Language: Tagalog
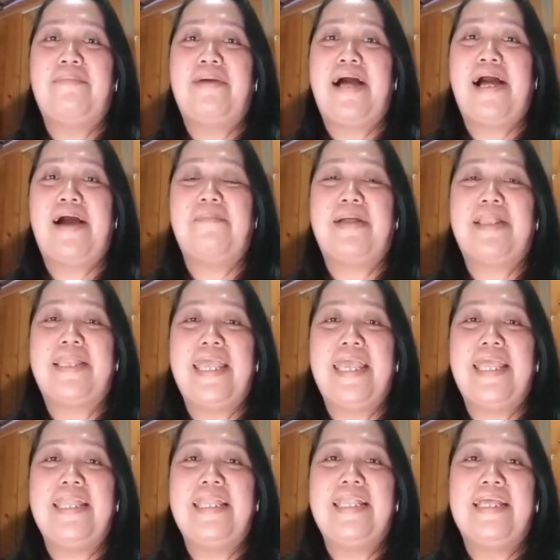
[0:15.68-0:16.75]
mga
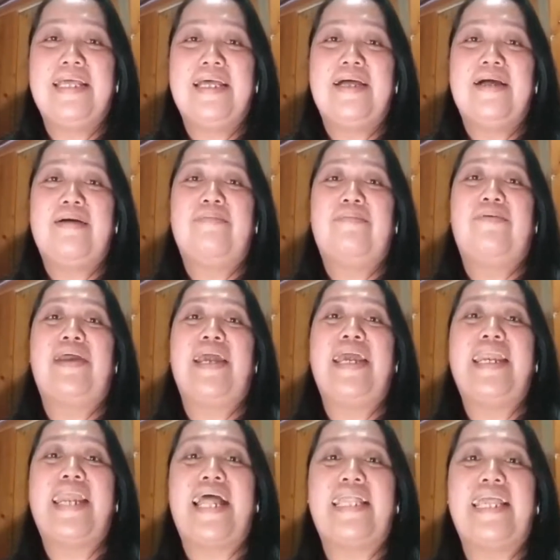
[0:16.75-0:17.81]
kapatid.
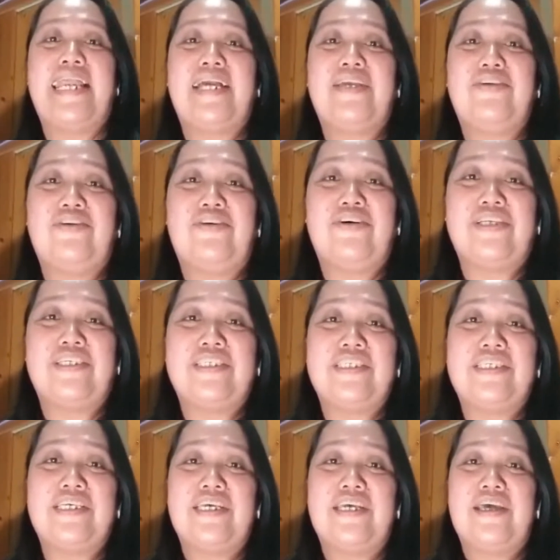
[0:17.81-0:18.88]
Purihin natin ang Diyos.